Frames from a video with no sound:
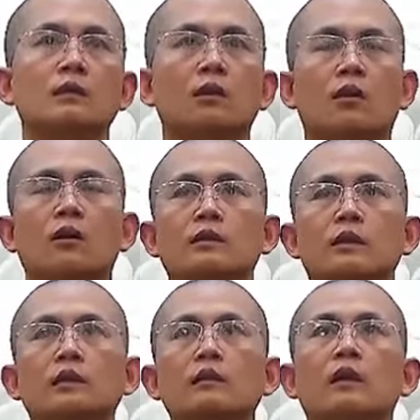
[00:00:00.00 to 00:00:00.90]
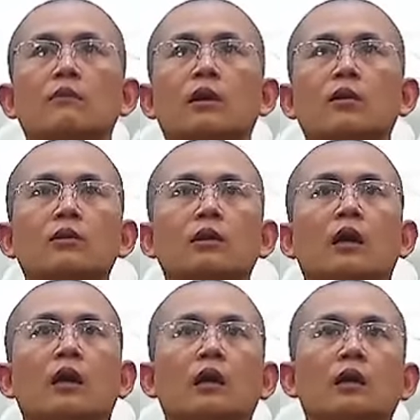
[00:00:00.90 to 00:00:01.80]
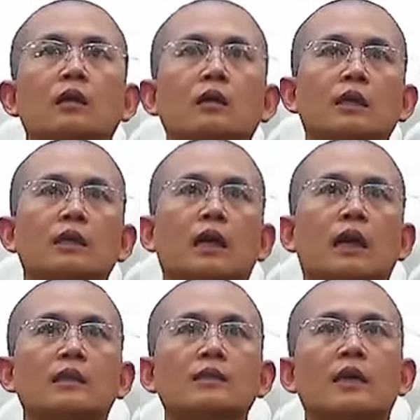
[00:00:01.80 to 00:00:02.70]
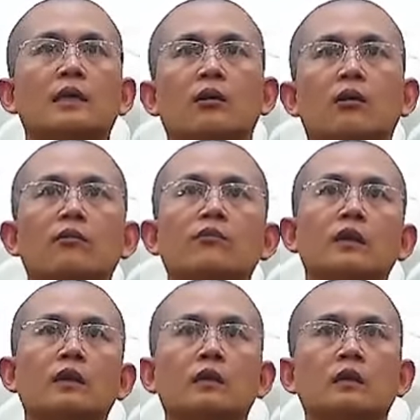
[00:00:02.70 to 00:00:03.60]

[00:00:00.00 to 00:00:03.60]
còn cái người mà uh, nghĩ rằng ăn chay là có phước